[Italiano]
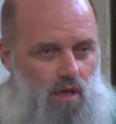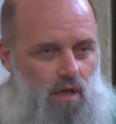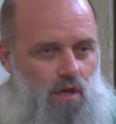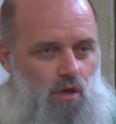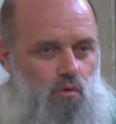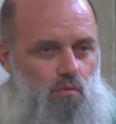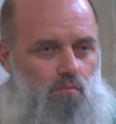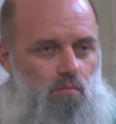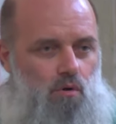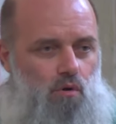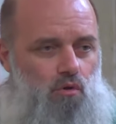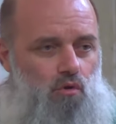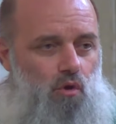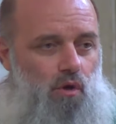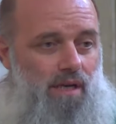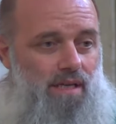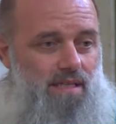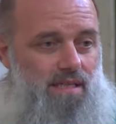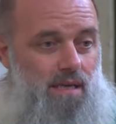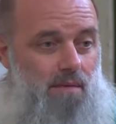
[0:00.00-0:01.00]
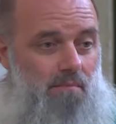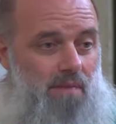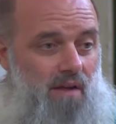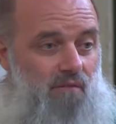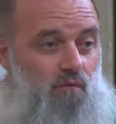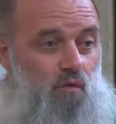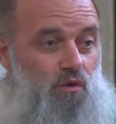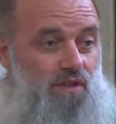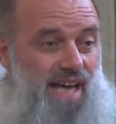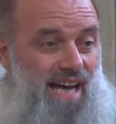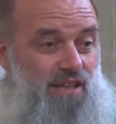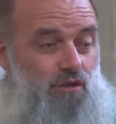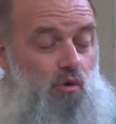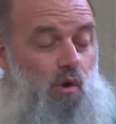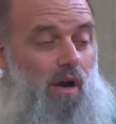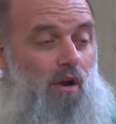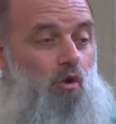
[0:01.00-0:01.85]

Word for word: in un mondo che sembra votato